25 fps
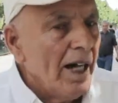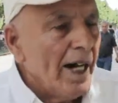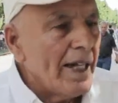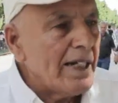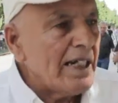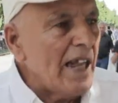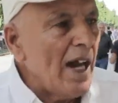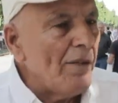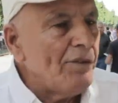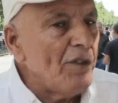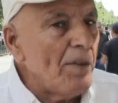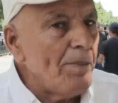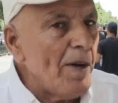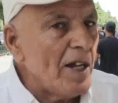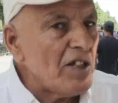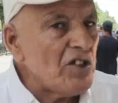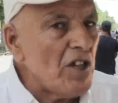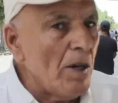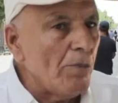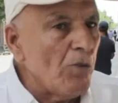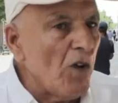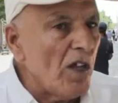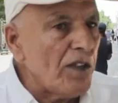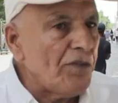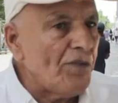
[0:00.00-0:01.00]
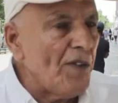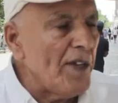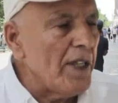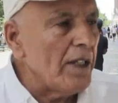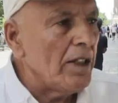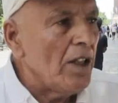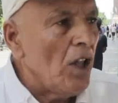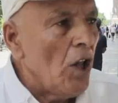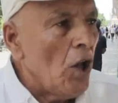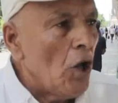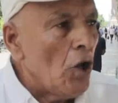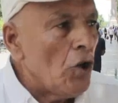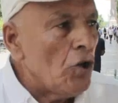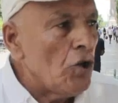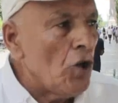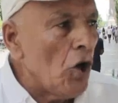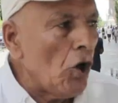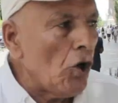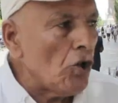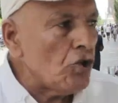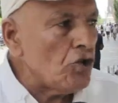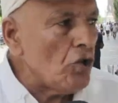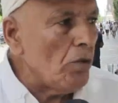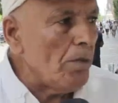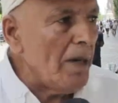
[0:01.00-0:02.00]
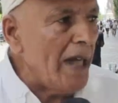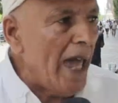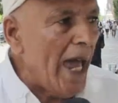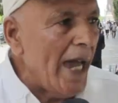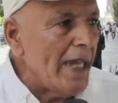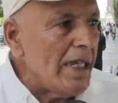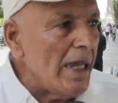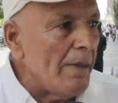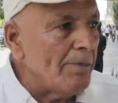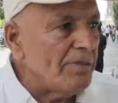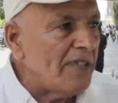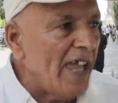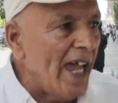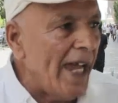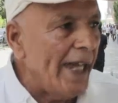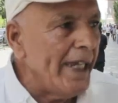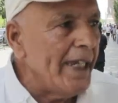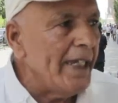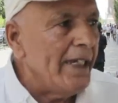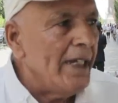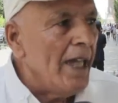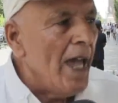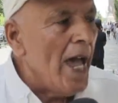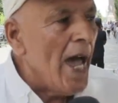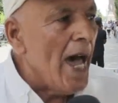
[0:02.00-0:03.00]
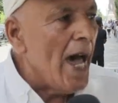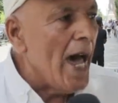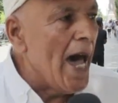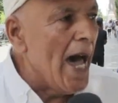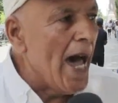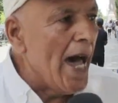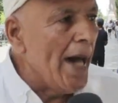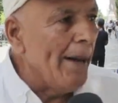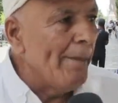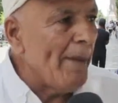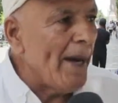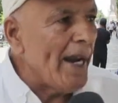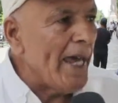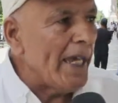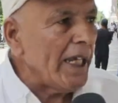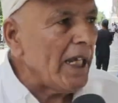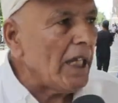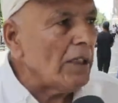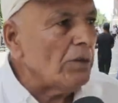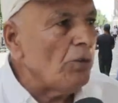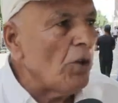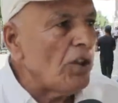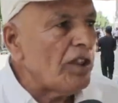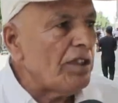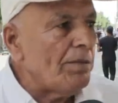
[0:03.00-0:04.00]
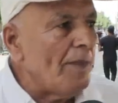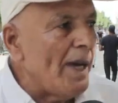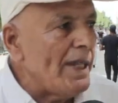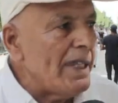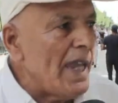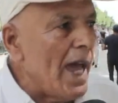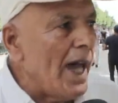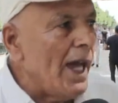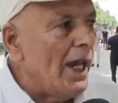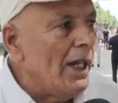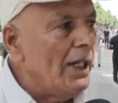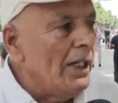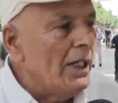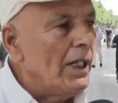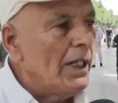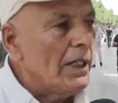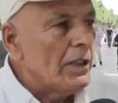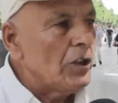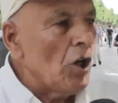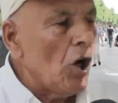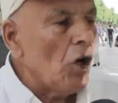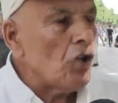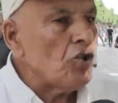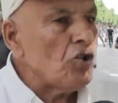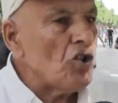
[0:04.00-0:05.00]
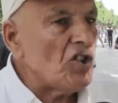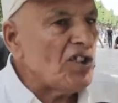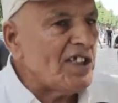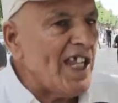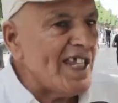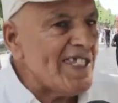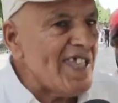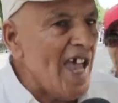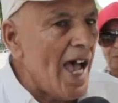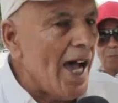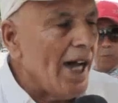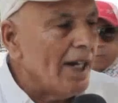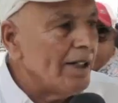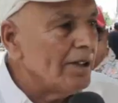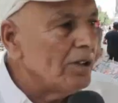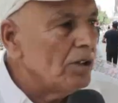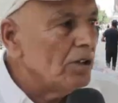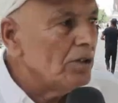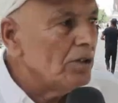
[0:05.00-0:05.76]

الرافي برشا موظفين يخرجوا من الحي نتاعي معناها يخدموا الثمانيه يخرجوا التسعه